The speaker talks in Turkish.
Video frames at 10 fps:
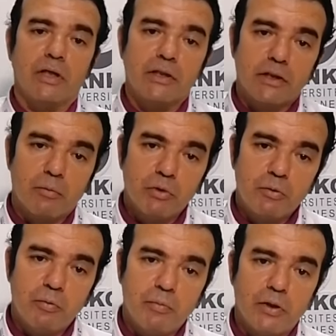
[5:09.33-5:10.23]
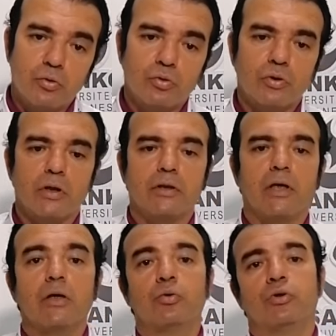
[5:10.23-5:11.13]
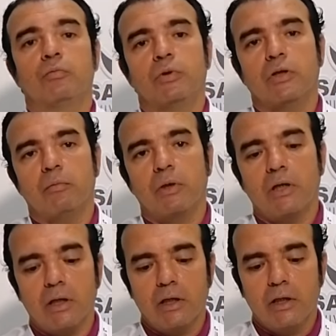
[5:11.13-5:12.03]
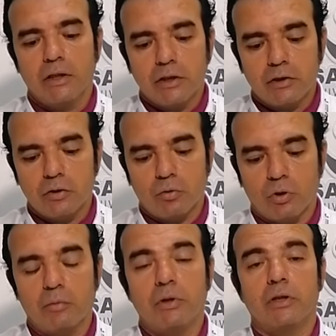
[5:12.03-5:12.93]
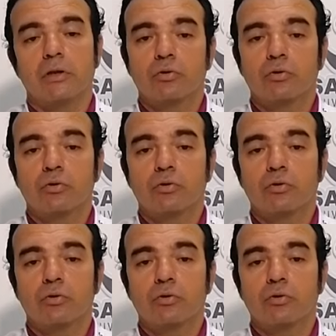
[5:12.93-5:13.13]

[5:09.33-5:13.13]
yaşlanmış bir menisküste daha küçük bir travmayla yırtık olabilir.